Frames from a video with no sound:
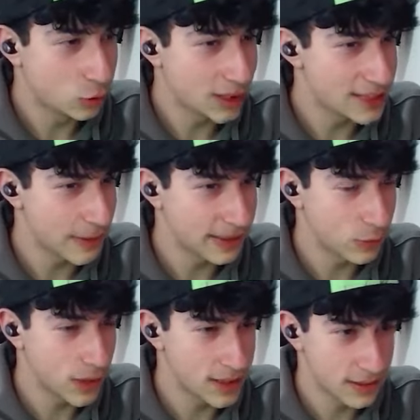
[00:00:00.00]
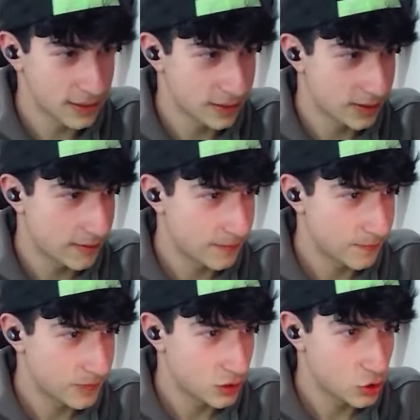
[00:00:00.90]
con todas las partículas.
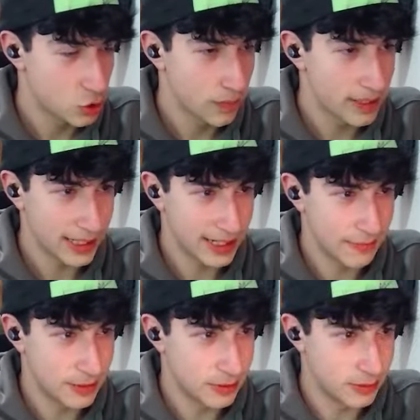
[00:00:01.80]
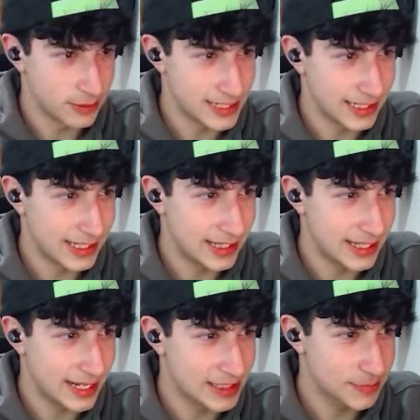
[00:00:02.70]
Súper épico. Y
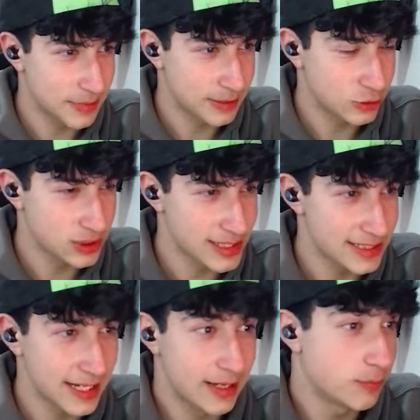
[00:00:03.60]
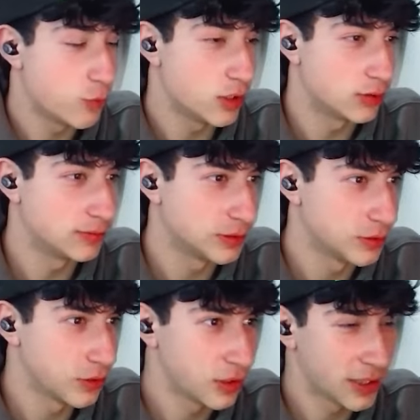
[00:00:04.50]
aquí el, experimento 6, que bueno,
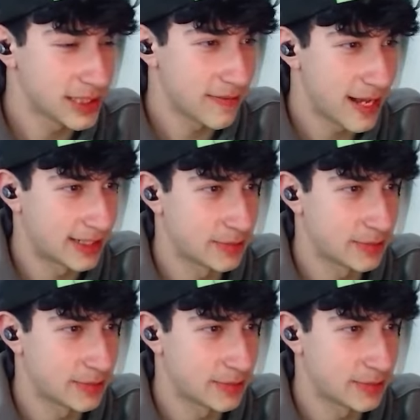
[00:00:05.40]
no creo que se vea